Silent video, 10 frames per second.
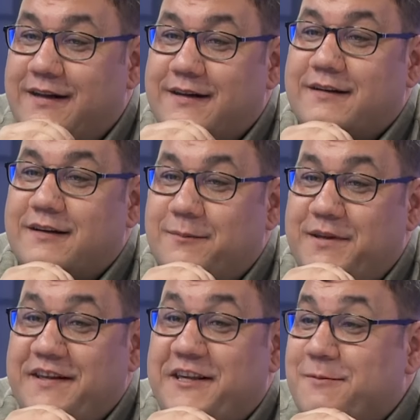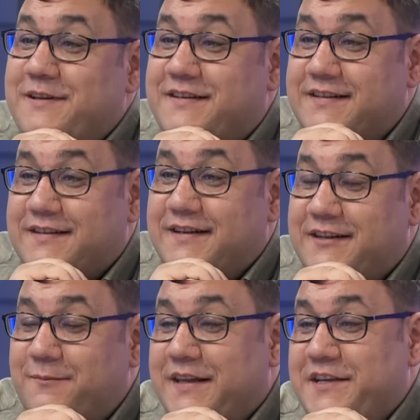e, bir 2040
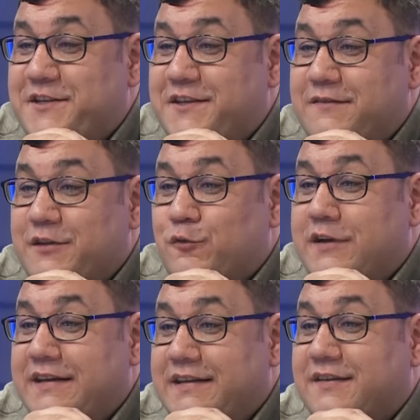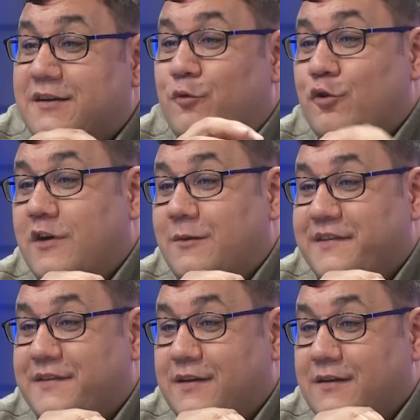iklim değişikliği ve güvenlik raporu var
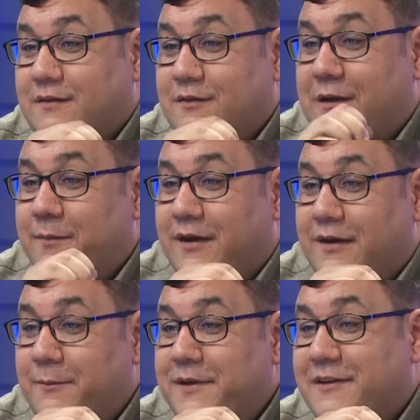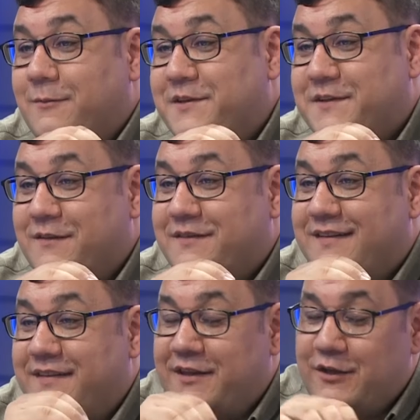mesela. Çok ilginç. Amerika Birleşik
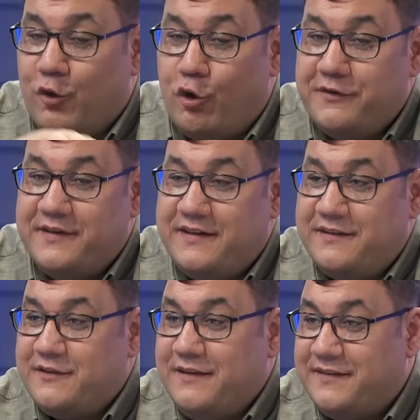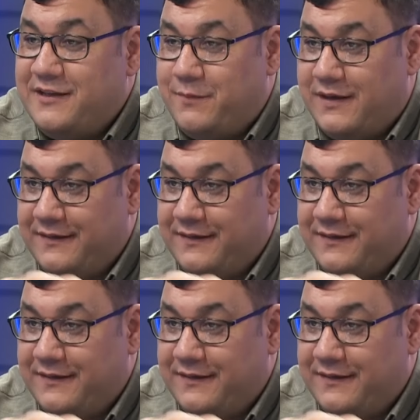Devletleri'ndeki 18 istihbarat